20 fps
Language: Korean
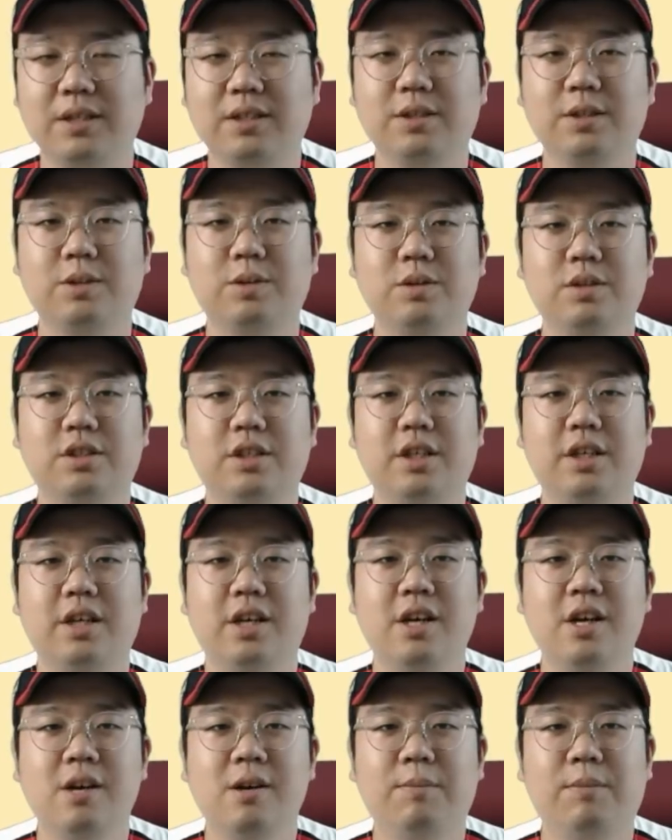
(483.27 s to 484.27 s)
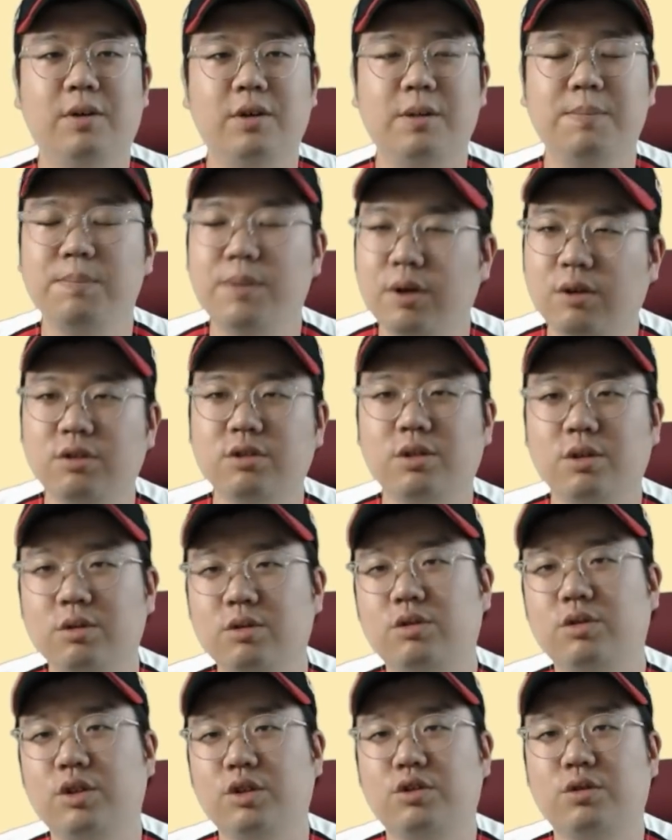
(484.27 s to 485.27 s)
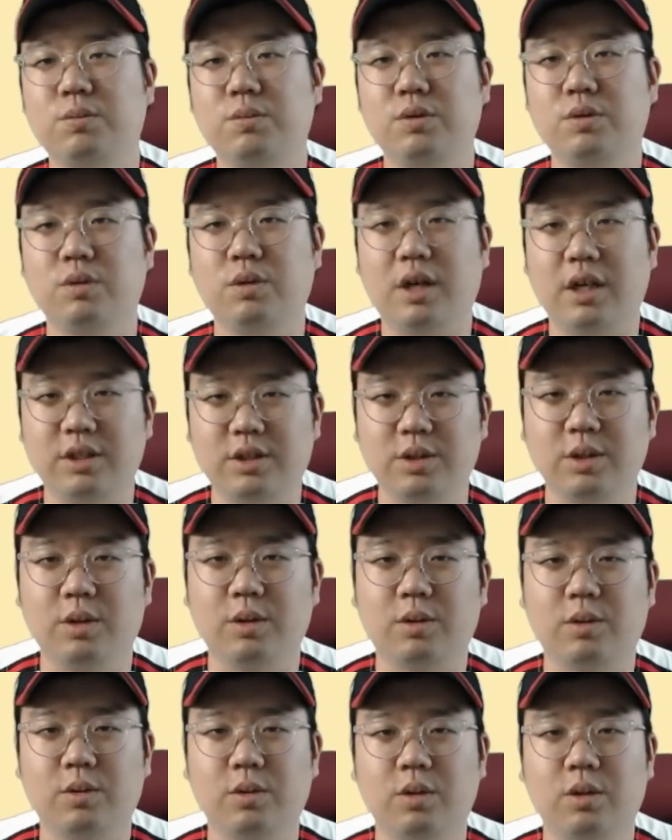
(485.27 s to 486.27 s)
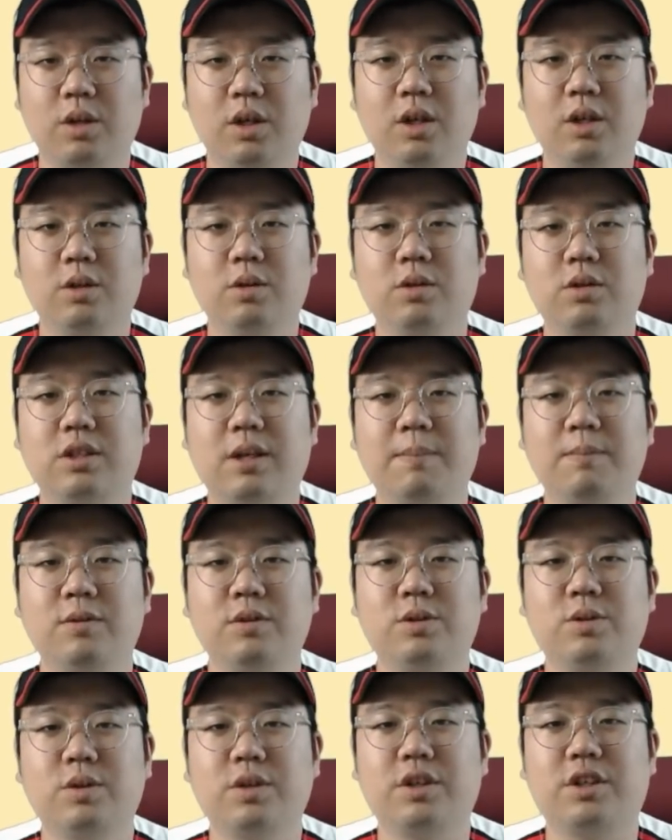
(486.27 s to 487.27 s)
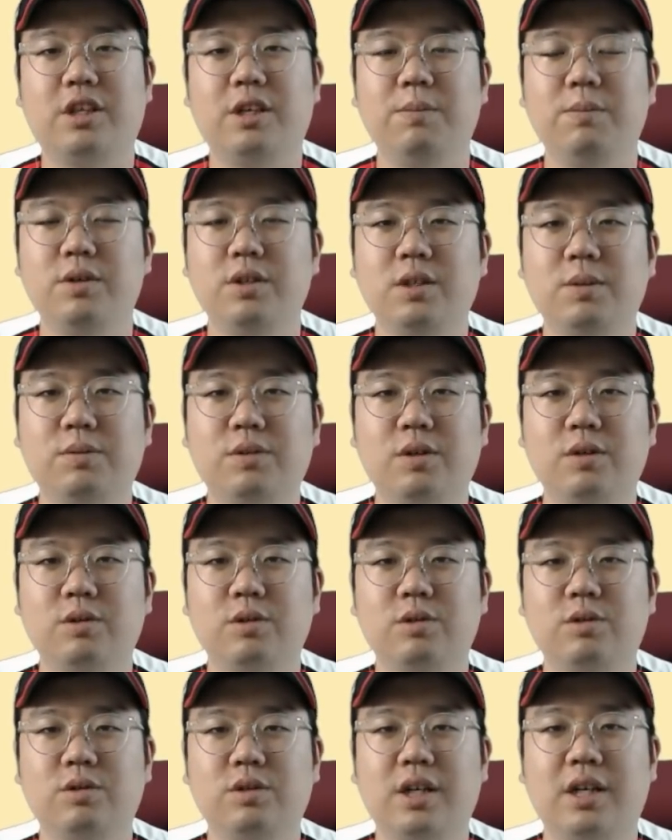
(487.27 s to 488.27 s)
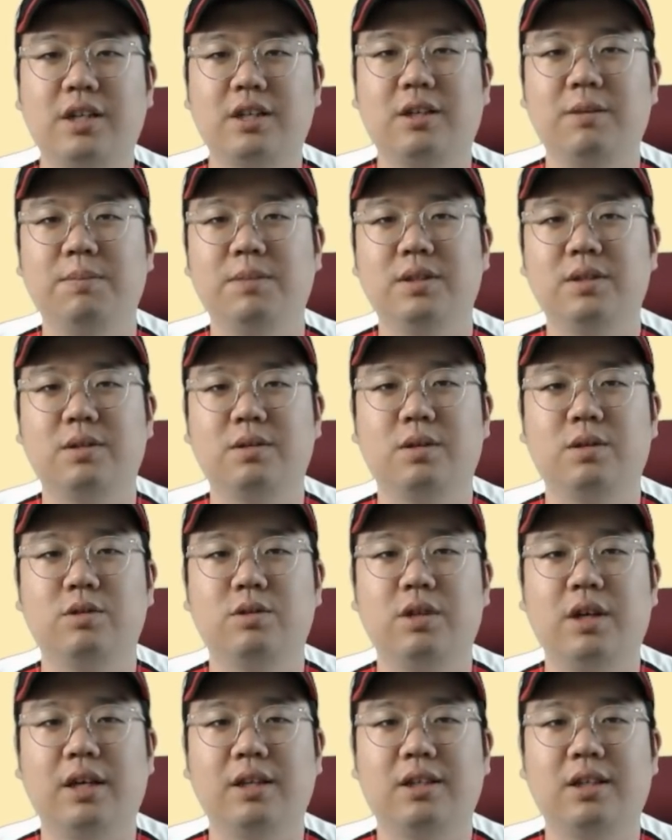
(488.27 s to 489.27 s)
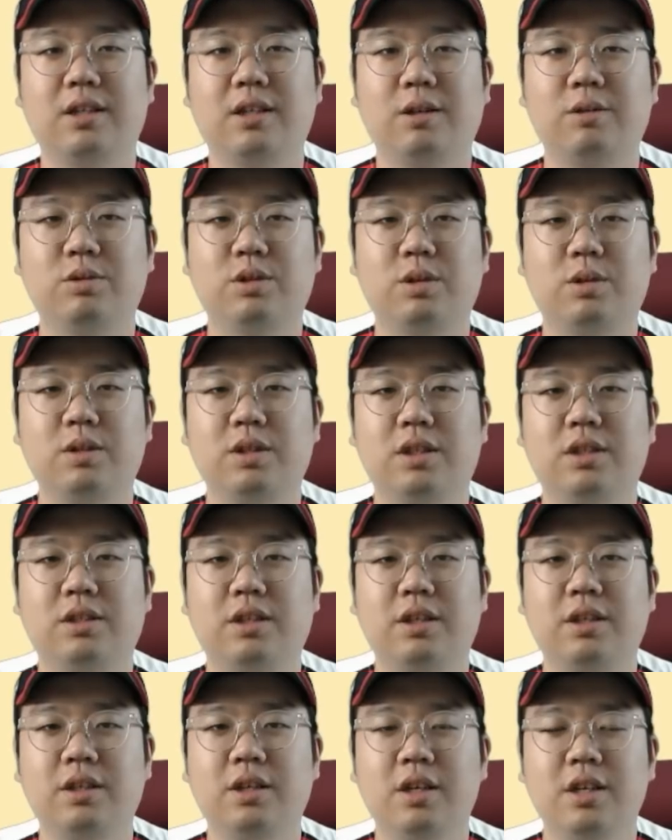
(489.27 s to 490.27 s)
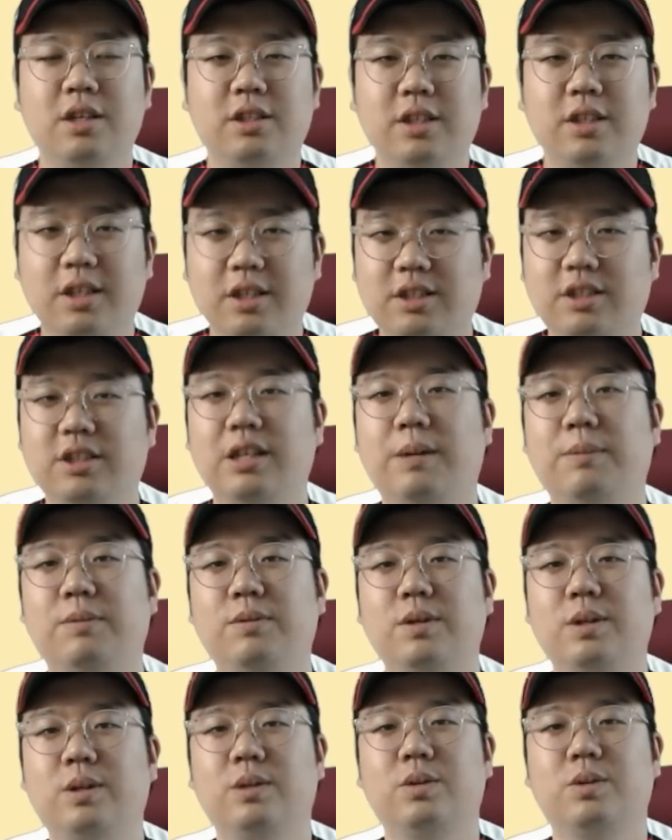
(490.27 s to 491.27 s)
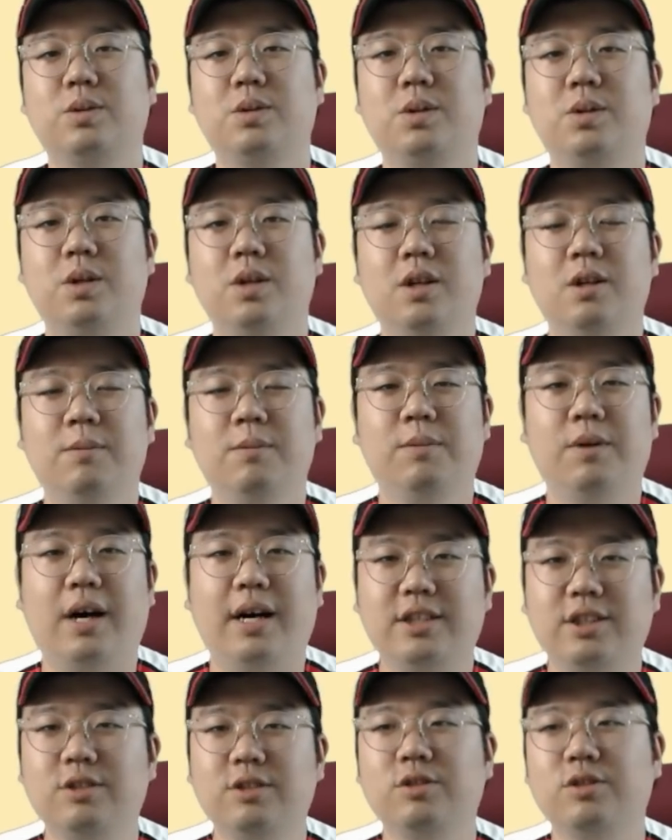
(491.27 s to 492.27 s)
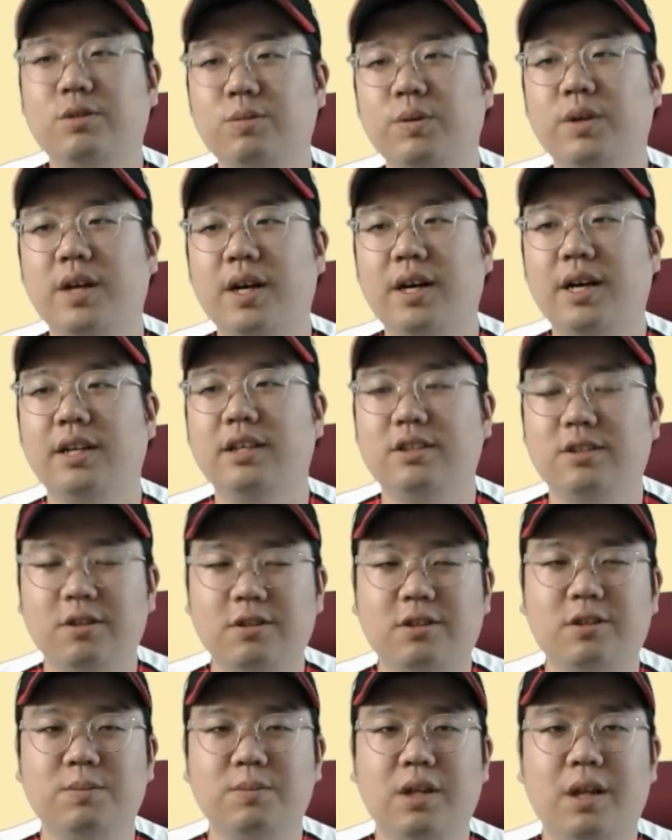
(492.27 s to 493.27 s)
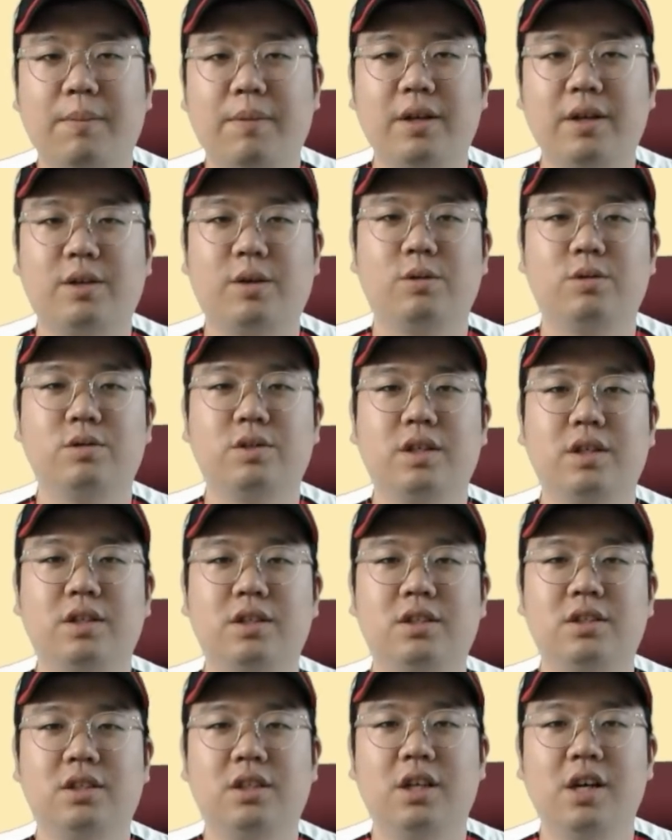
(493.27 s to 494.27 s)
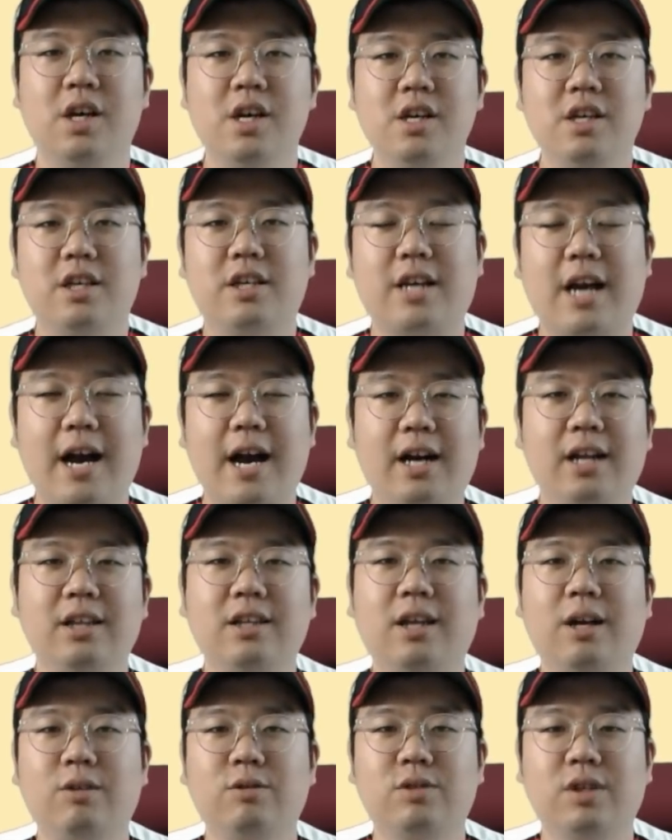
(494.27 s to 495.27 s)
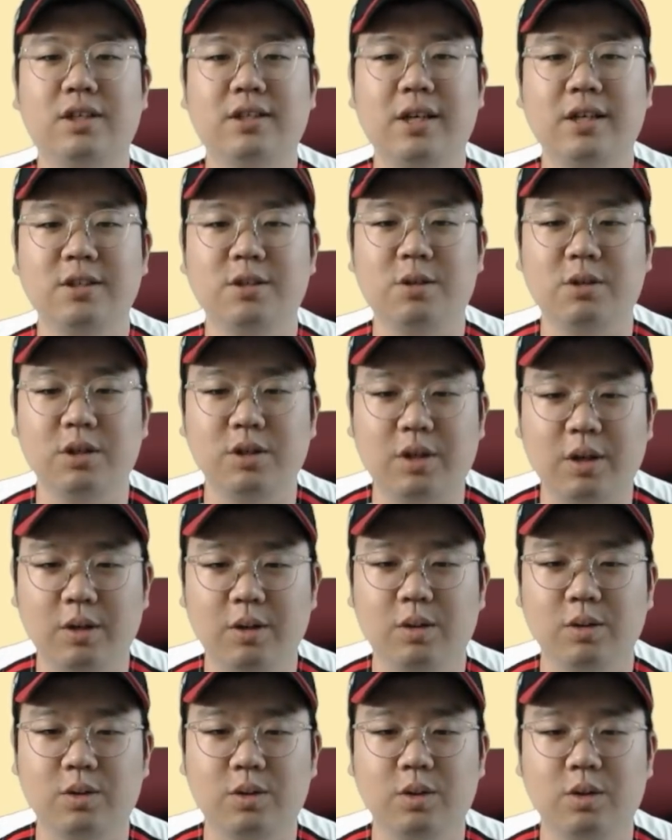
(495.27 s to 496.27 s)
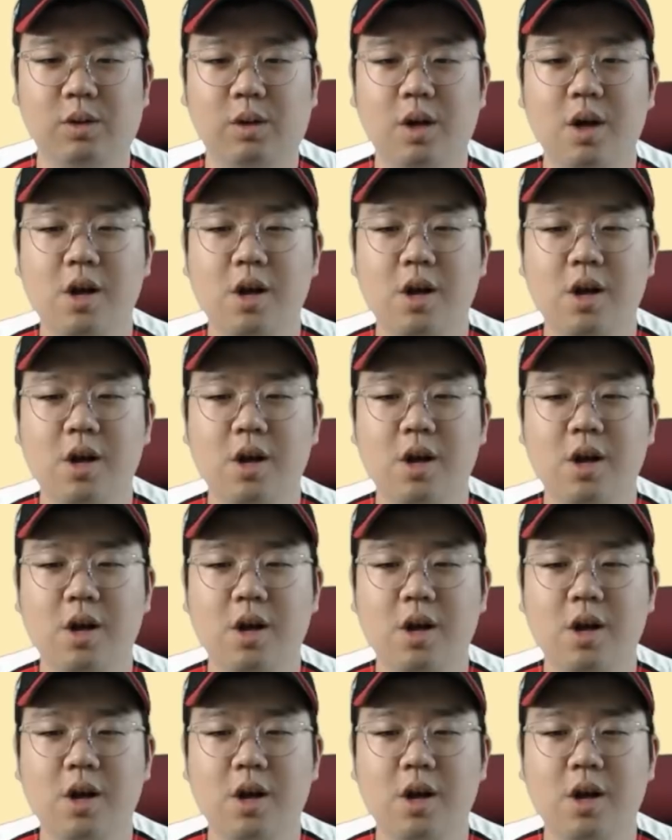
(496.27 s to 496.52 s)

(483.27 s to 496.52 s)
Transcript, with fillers: 그리고 이제 뭐 임병욱 선수의 수비도 아쉬웠고, 또 삼루 쪽에 김희집 선수가 김민성 선수의 안타 타구 처리할 때 그냥 지나보낸 것도 뭐 아쉬운 수비가 있었습니다만, 결국에는 이 강한 타구가 생성이 된 것도